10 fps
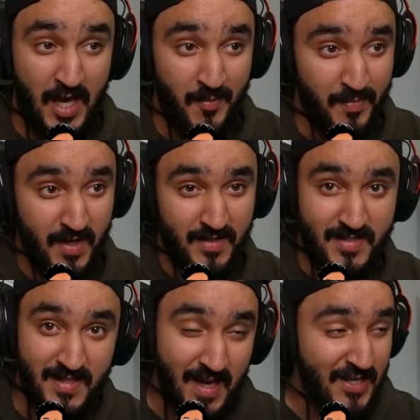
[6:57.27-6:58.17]
حبيت
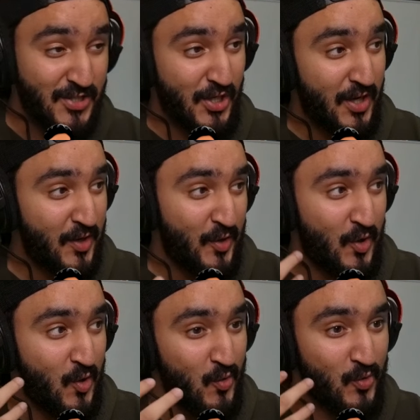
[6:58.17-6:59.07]
ستايل
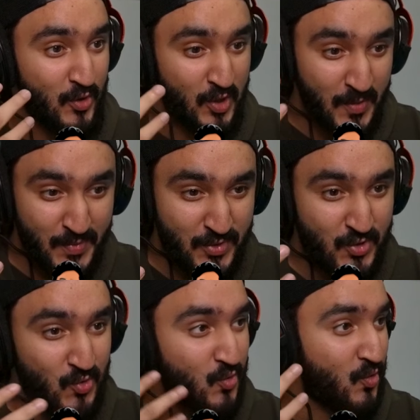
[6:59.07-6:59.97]
شعره
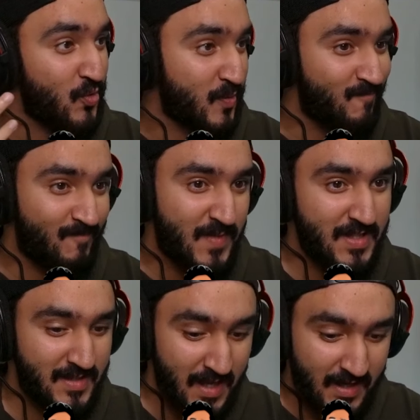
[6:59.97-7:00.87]
واللبس و
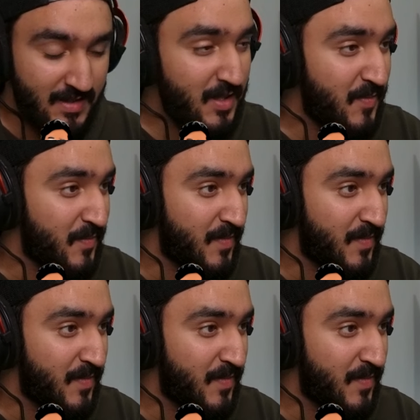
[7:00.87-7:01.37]
ستايل قديم